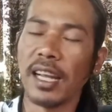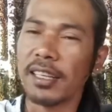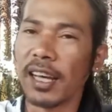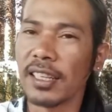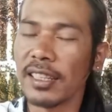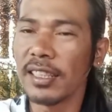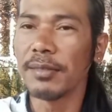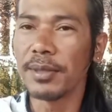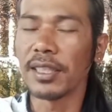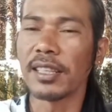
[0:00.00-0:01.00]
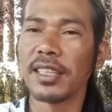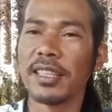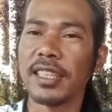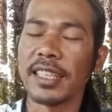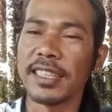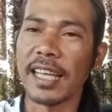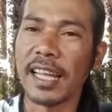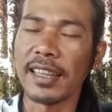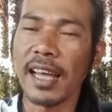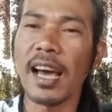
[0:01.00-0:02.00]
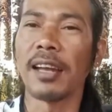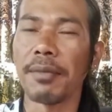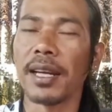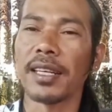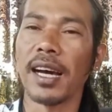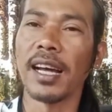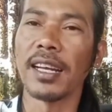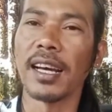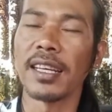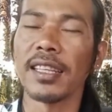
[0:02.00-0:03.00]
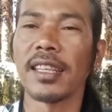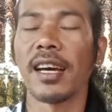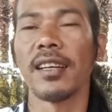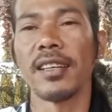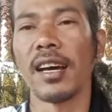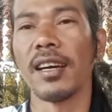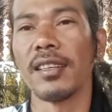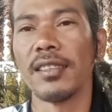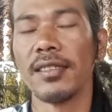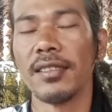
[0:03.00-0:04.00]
dan nanti bisa jadi kenyataan pada anak kita. Nah,